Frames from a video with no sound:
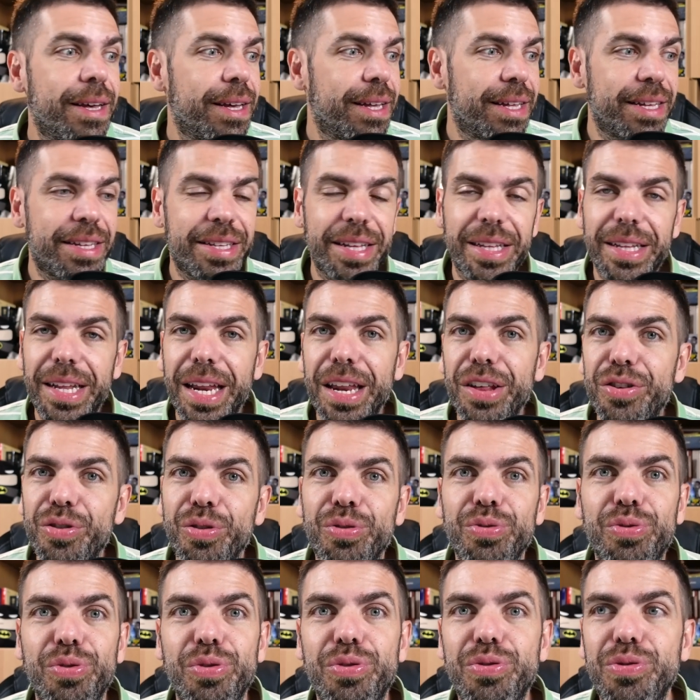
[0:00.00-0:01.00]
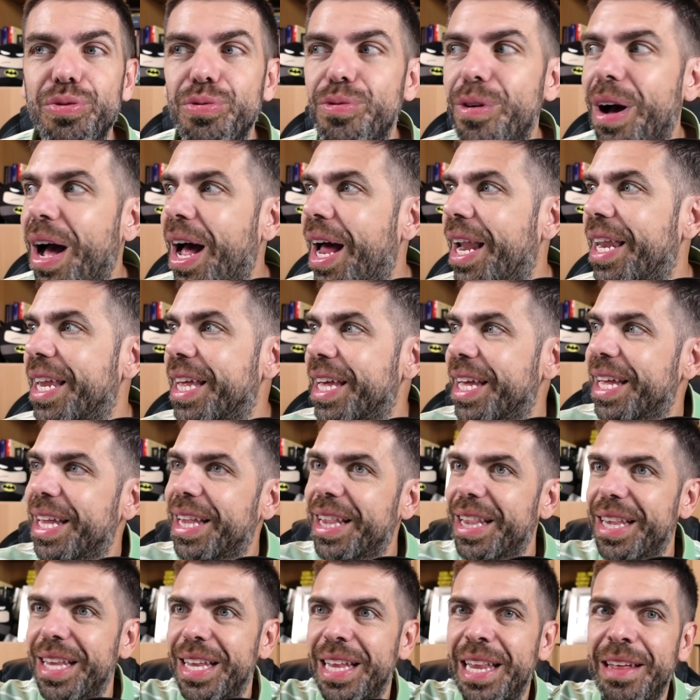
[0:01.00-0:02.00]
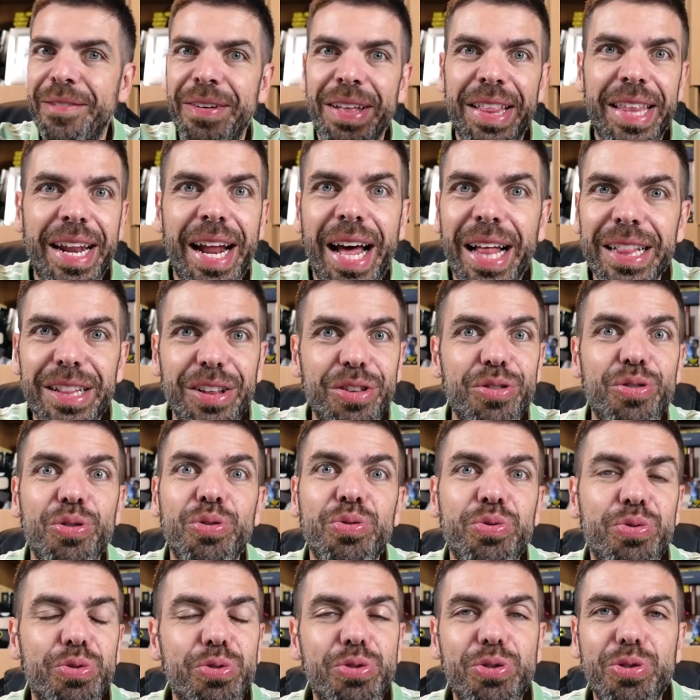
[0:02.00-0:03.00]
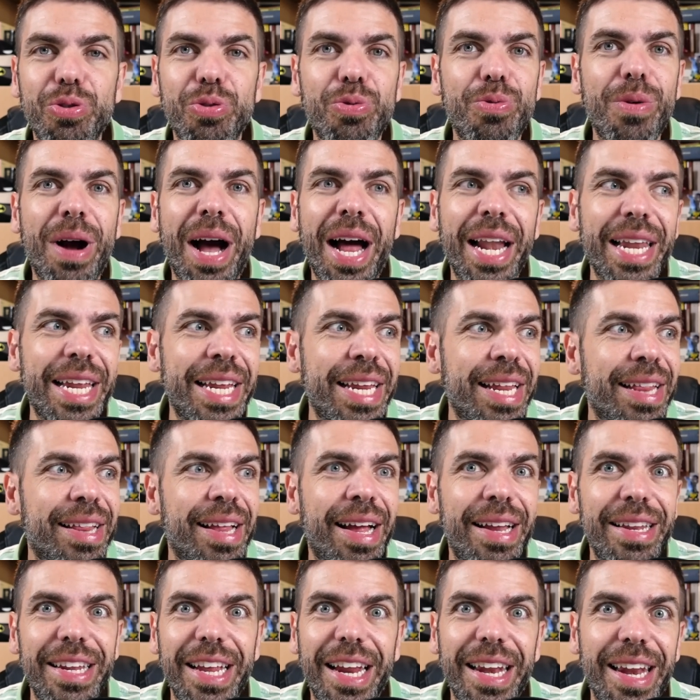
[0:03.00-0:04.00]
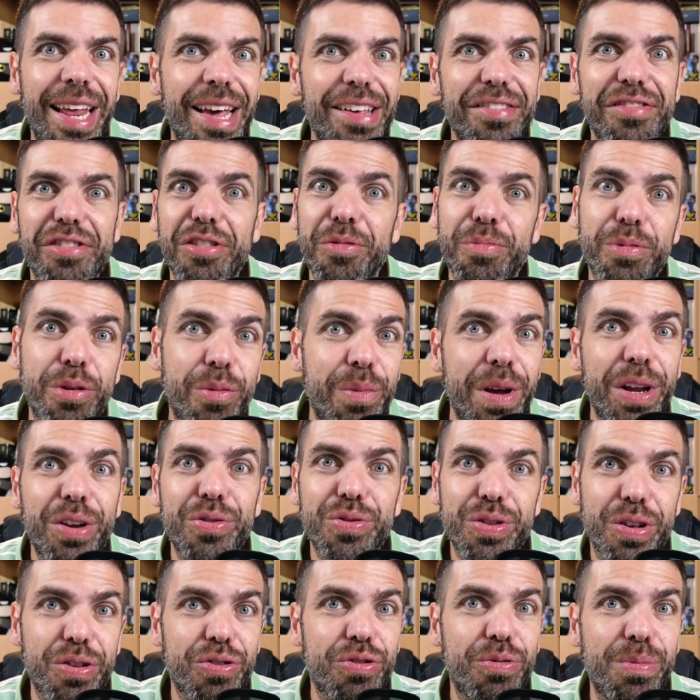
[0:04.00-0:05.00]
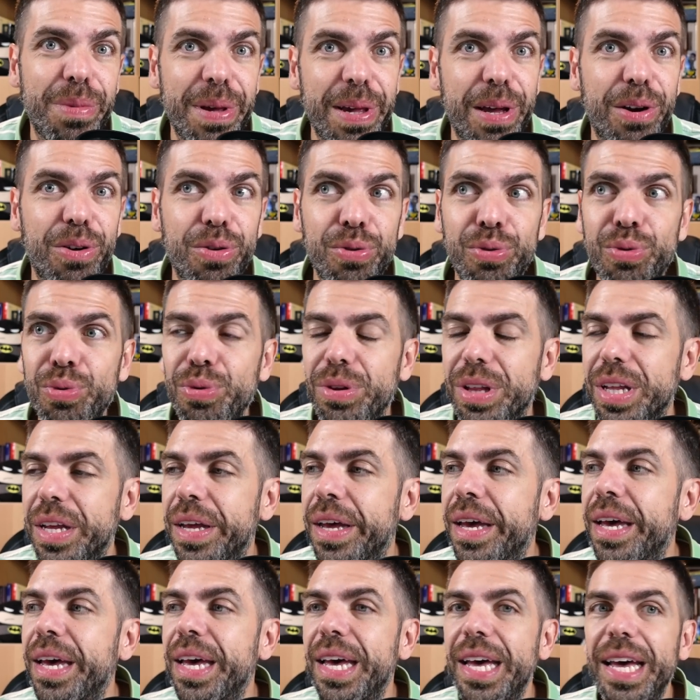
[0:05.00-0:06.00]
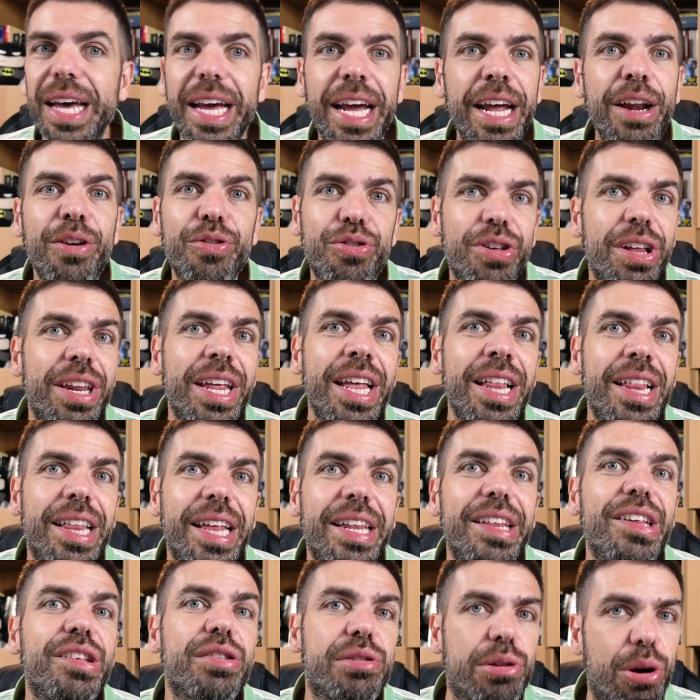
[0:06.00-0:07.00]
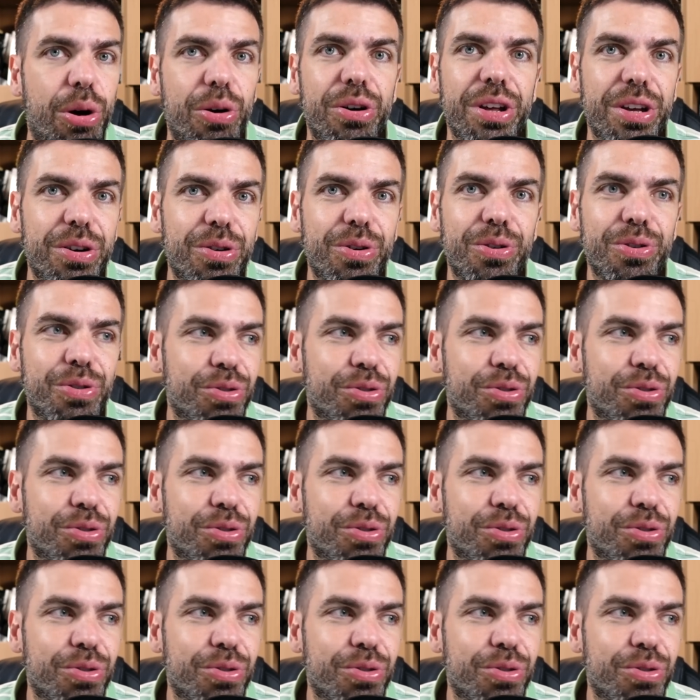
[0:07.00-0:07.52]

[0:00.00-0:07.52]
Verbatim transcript: I sedili sono tutti uguali, le vetrate sono tutte uguali, in Italia e all'estero più o meno si assomigliano tutti e non c'è niente di storico,